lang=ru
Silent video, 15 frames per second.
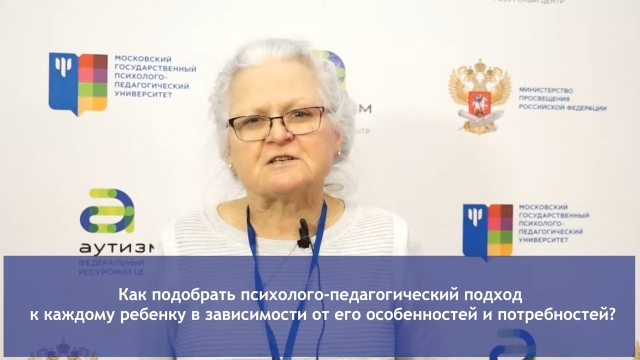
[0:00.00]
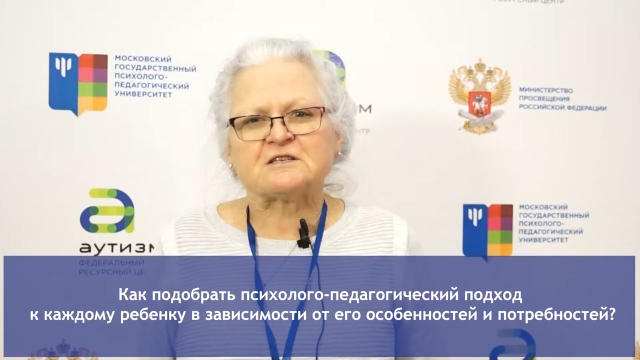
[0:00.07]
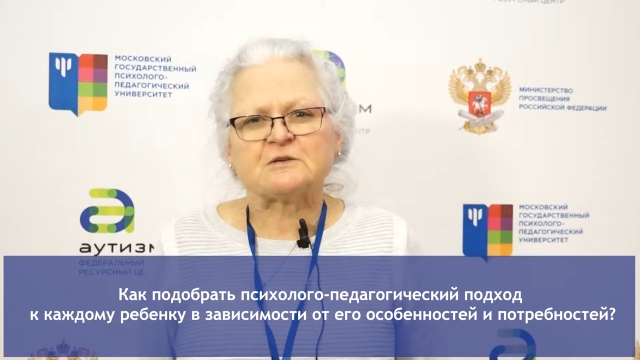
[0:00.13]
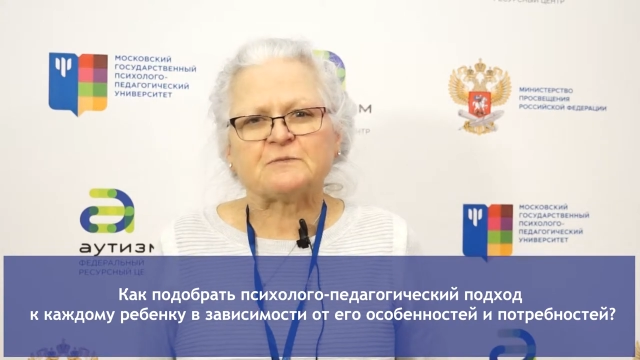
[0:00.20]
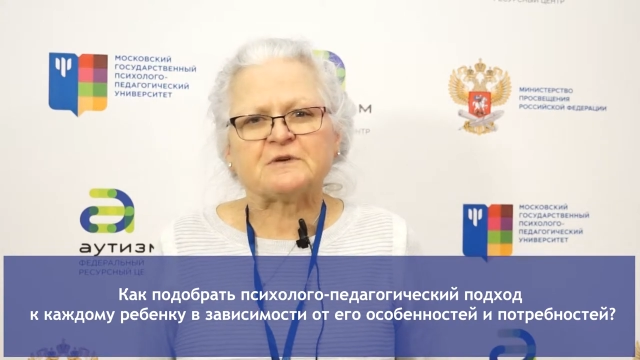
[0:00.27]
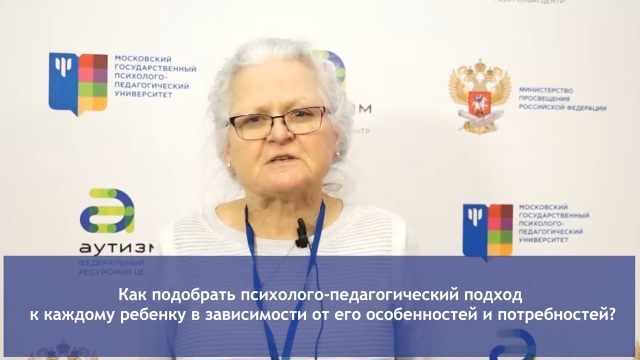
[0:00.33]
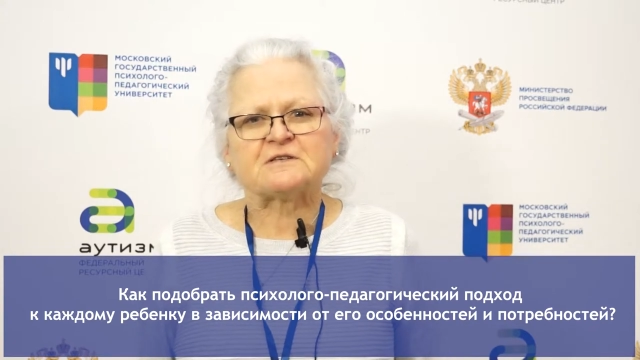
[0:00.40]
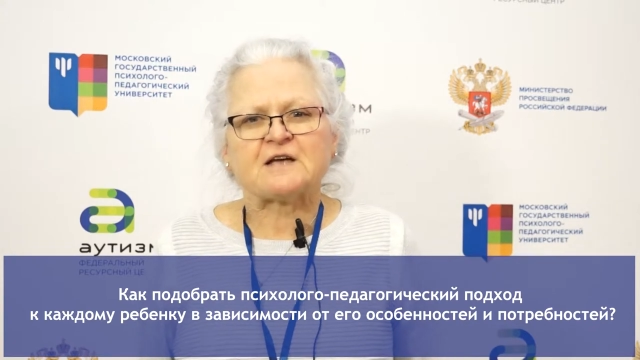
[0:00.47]

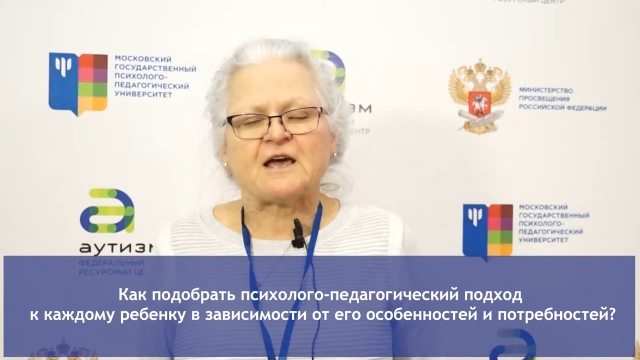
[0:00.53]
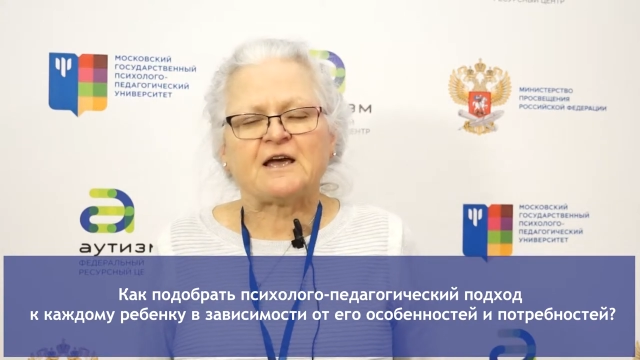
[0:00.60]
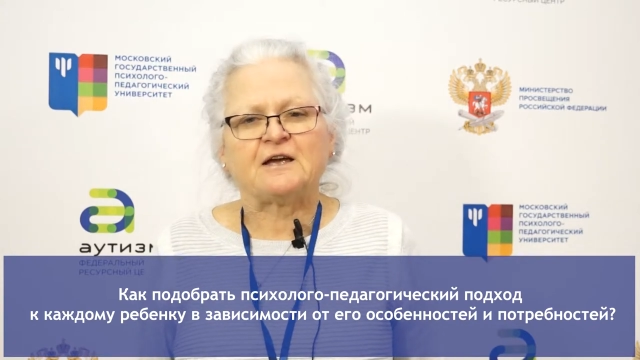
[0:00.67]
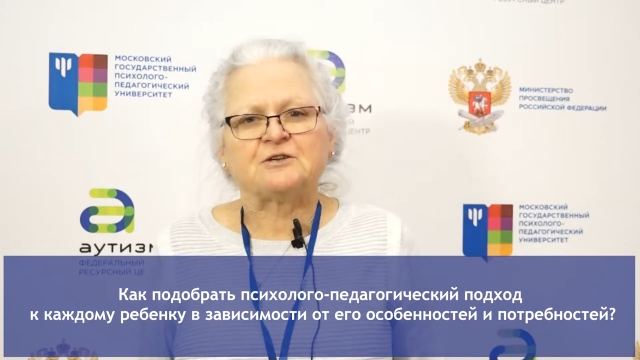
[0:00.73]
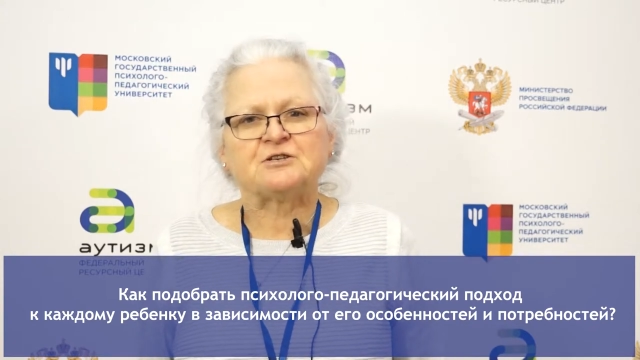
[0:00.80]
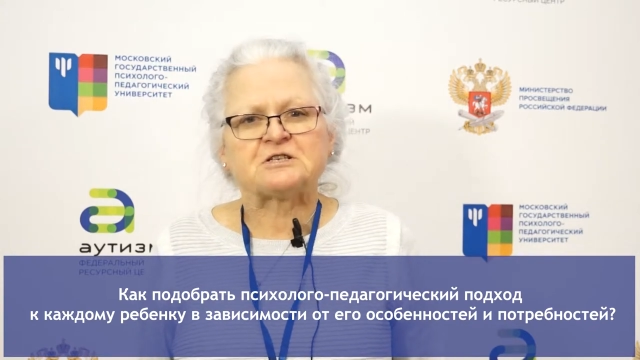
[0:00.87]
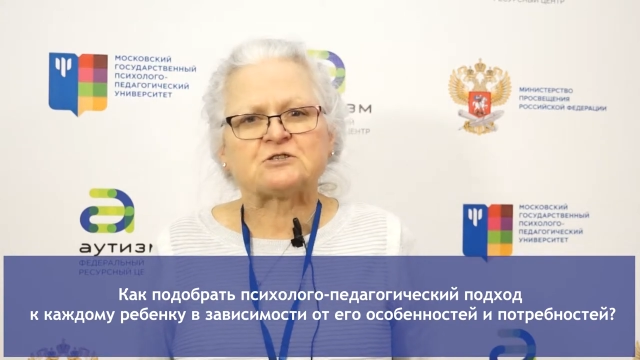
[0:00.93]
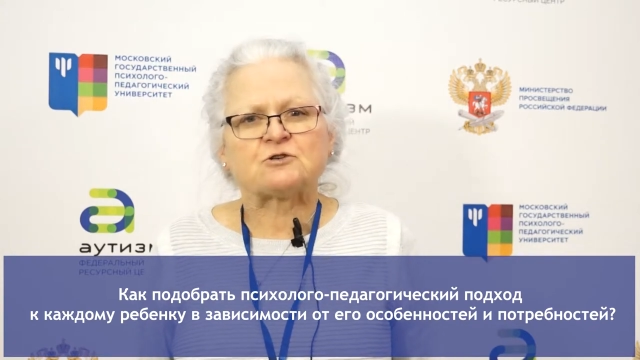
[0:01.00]
что
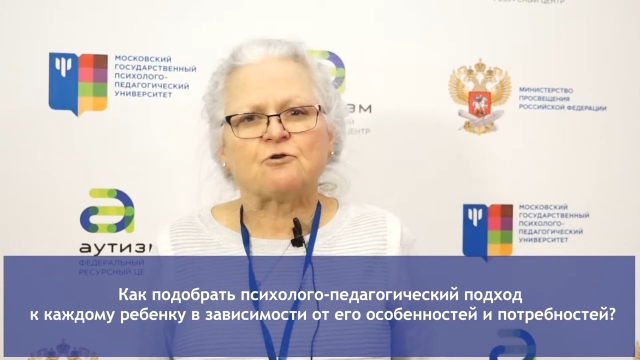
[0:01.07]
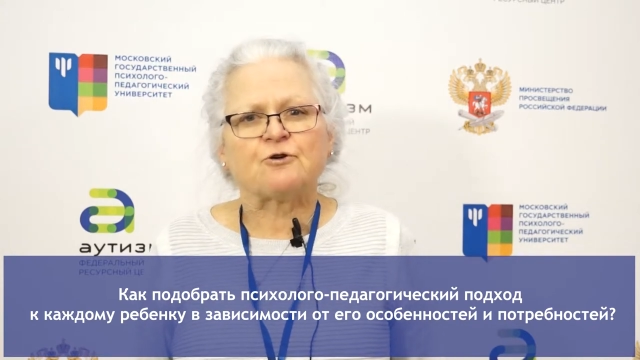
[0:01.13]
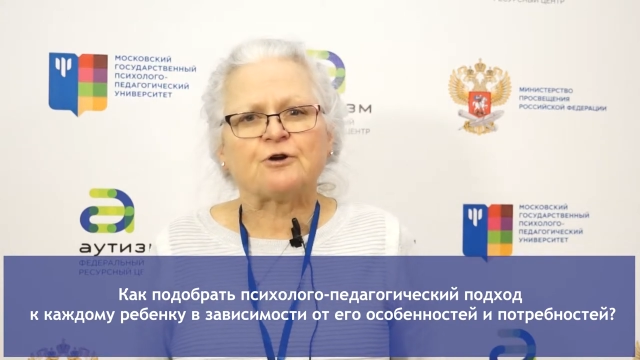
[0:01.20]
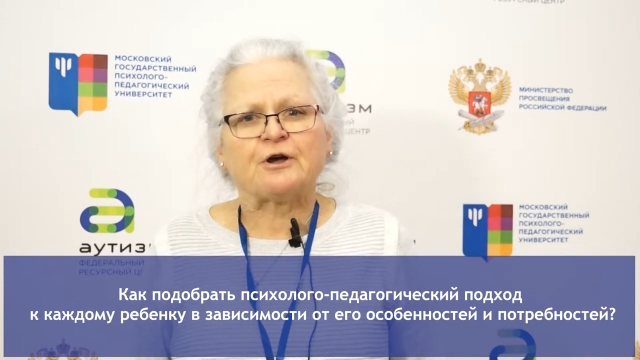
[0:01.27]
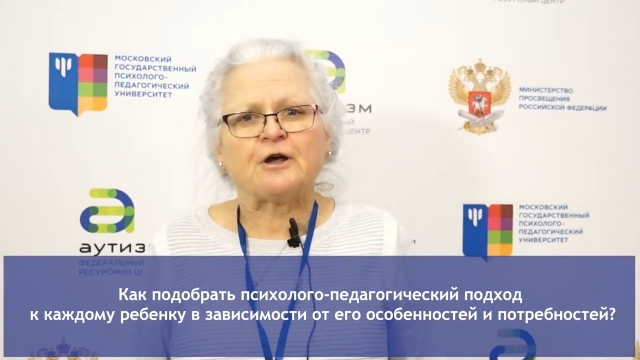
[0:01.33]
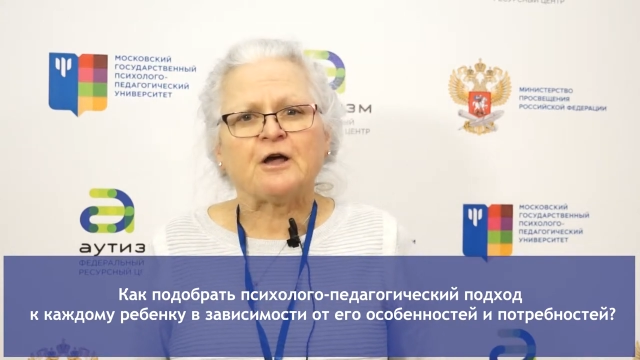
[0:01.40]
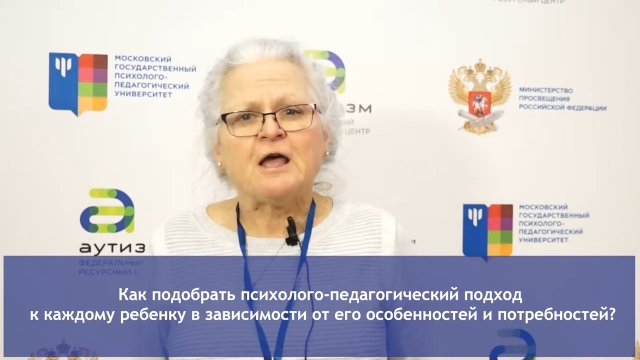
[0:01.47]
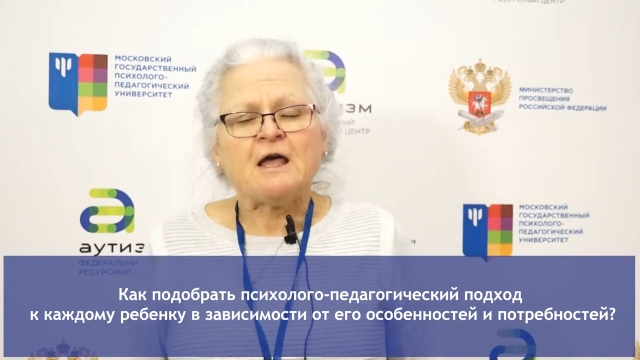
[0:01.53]
аутизм — это
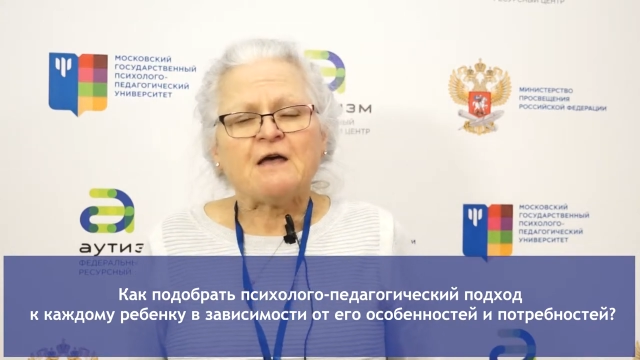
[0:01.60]
расстройство,